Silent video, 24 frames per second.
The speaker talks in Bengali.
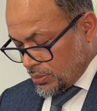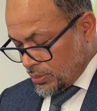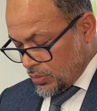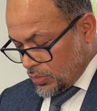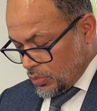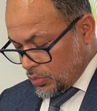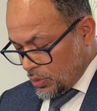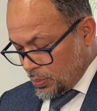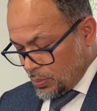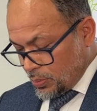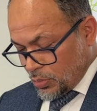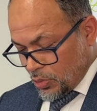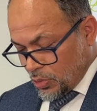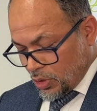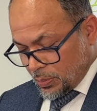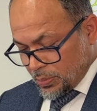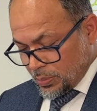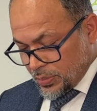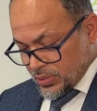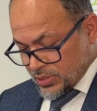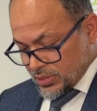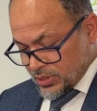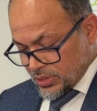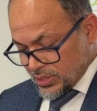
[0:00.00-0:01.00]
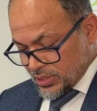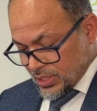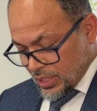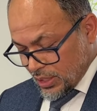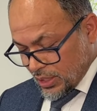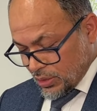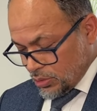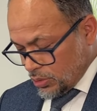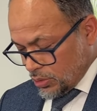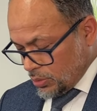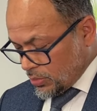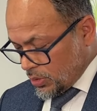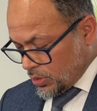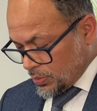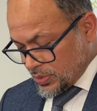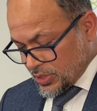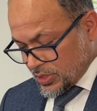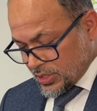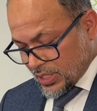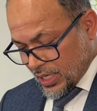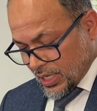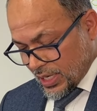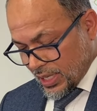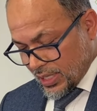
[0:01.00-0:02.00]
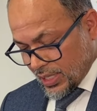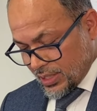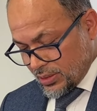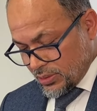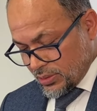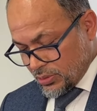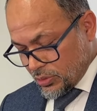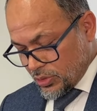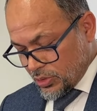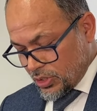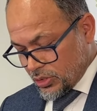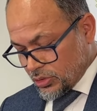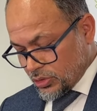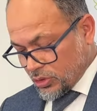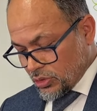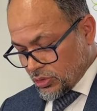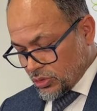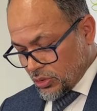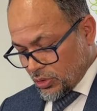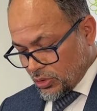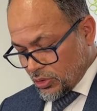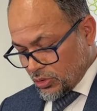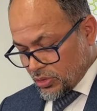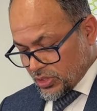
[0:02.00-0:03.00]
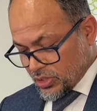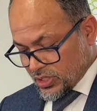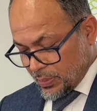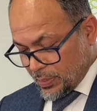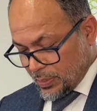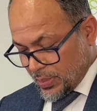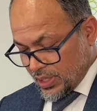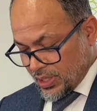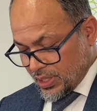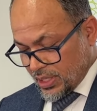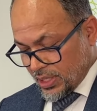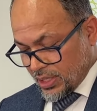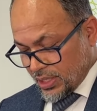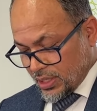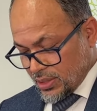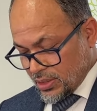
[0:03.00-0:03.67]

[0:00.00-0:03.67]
হোপ অফিস হোম অফিস জানায় অধিকতর তদন্ত সাপেক্ষে